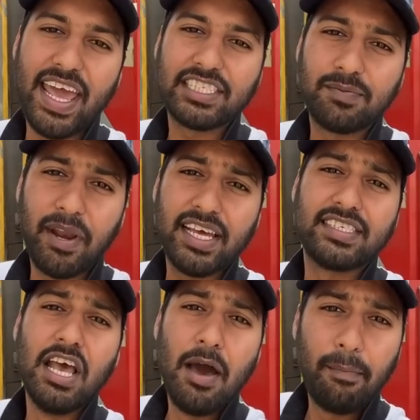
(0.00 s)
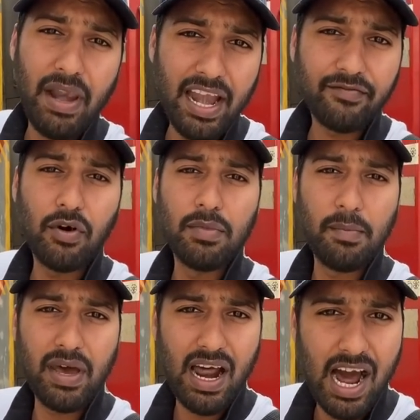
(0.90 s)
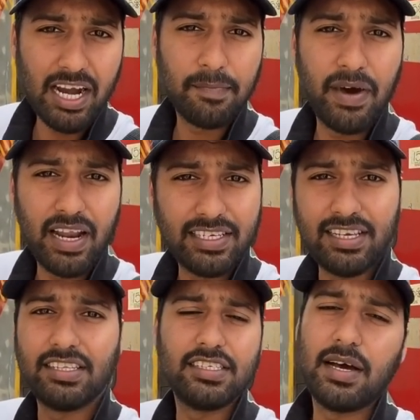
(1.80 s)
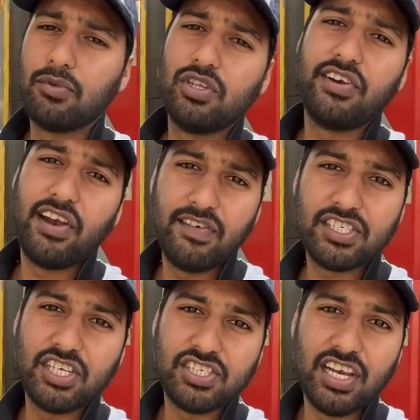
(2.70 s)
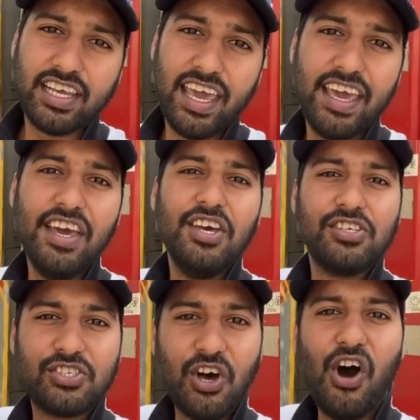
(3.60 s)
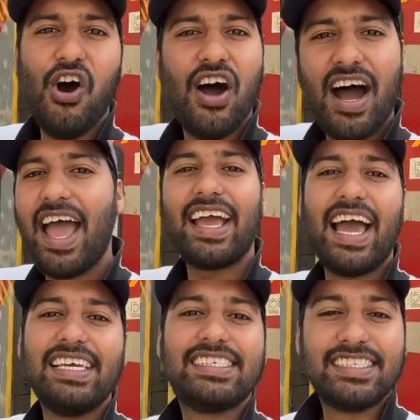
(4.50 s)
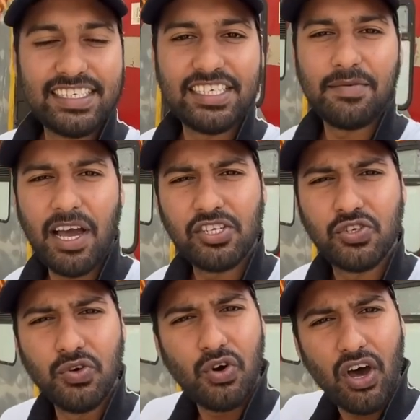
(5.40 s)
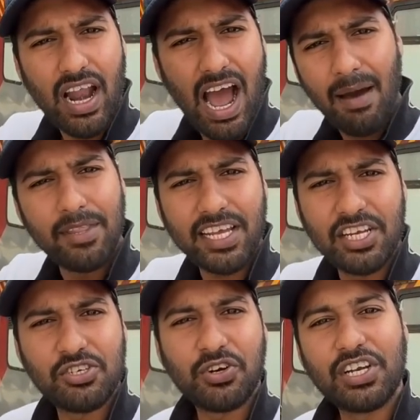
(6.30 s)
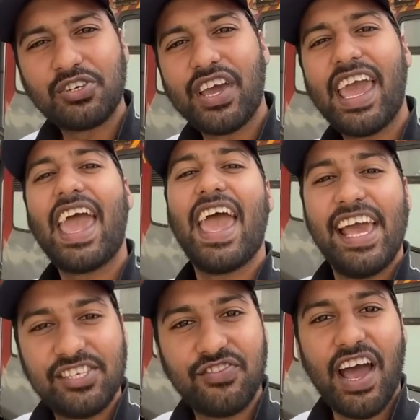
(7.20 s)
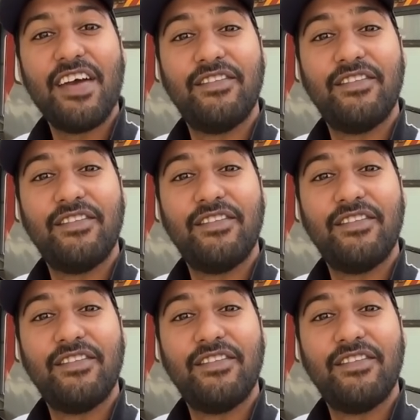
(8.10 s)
एक्सप्रेस प्लेटफॉर्म नंबर आठ पर हज़रत निज़ामुद्दीन रेलवे स्टेशन के सो हाय गाइस दिस इज़ हिमांशु और आप देखना शुरू कर चुके हैं एच वाई